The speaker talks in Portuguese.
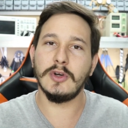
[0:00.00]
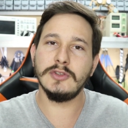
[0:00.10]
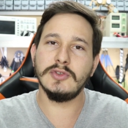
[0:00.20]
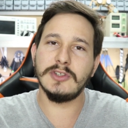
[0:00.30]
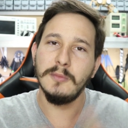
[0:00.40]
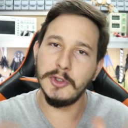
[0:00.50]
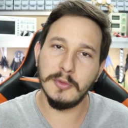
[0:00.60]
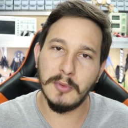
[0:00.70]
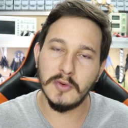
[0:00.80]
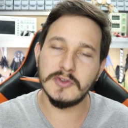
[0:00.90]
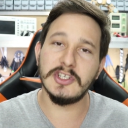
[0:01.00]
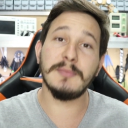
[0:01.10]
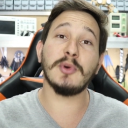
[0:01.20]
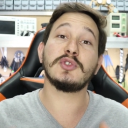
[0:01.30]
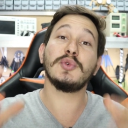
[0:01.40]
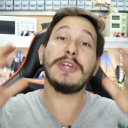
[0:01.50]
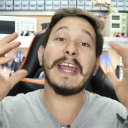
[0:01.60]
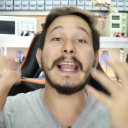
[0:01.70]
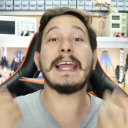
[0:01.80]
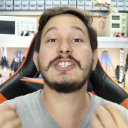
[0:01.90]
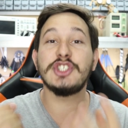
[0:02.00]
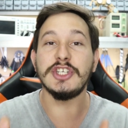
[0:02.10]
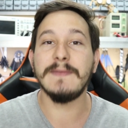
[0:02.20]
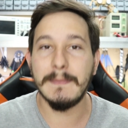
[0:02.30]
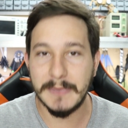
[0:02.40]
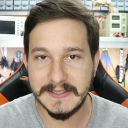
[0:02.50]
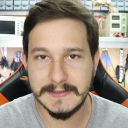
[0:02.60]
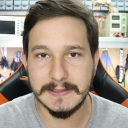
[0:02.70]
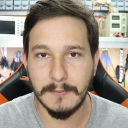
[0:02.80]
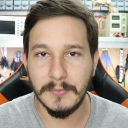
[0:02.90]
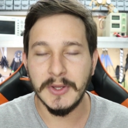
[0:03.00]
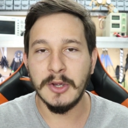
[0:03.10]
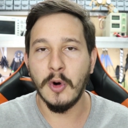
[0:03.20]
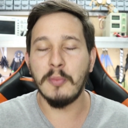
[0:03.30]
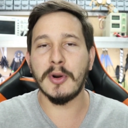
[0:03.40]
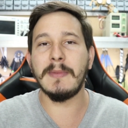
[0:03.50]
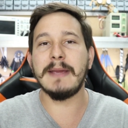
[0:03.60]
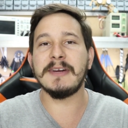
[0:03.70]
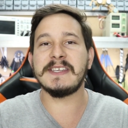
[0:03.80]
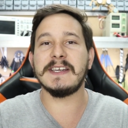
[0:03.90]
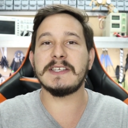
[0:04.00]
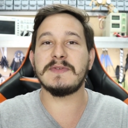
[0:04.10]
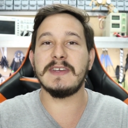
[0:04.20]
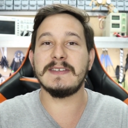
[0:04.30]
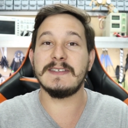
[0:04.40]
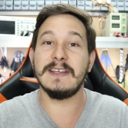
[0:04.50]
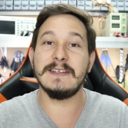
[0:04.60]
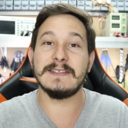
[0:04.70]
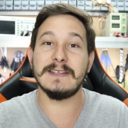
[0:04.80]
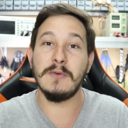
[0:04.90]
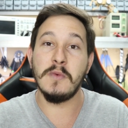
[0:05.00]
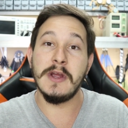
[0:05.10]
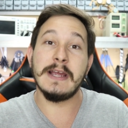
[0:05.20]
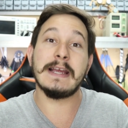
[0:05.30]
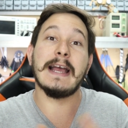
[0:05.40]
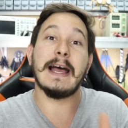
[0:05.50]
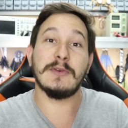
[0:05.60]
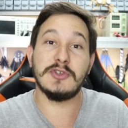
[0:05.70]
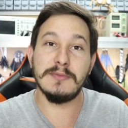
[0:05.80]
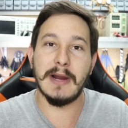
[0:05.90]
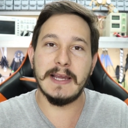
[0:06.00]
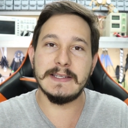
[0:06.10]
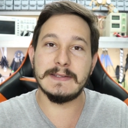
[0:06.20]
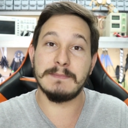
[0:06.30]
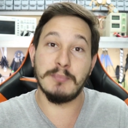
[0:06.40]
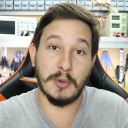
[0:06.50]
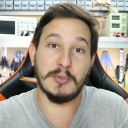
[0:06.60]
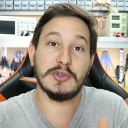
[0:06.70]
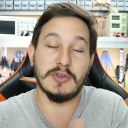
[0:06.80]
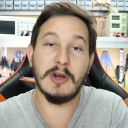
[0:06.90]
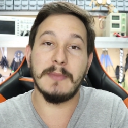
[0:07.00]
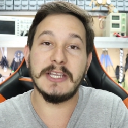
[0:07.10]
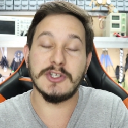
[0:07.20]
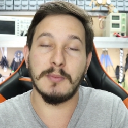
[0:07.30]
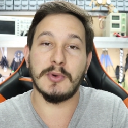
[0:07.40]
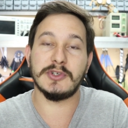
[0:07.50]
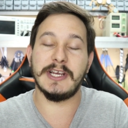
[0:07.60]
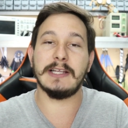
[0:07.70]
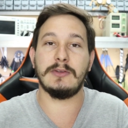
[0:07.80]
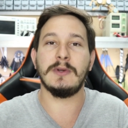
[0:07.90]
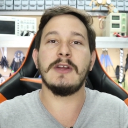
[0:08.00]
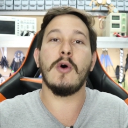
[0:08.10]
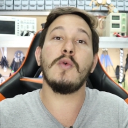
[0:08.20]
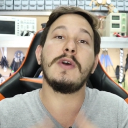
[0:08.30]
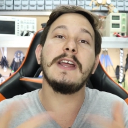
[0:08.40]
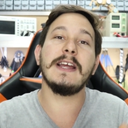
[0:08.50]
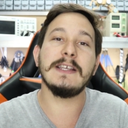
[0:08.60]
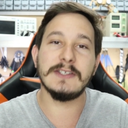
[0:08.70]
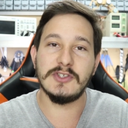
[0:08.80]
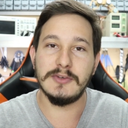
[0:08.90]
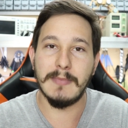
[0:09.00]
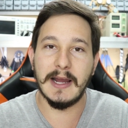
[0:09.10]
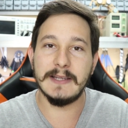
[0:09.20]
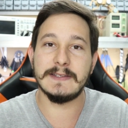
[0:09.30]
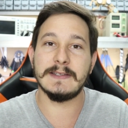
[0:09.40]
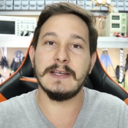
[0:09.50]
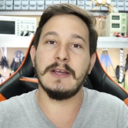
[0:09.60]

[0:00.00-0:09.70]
Todos são muito bons e possuem relativa precisão. O problema é que às vezes eles são caros demais proporcionalmente ao projeto ou grandes demais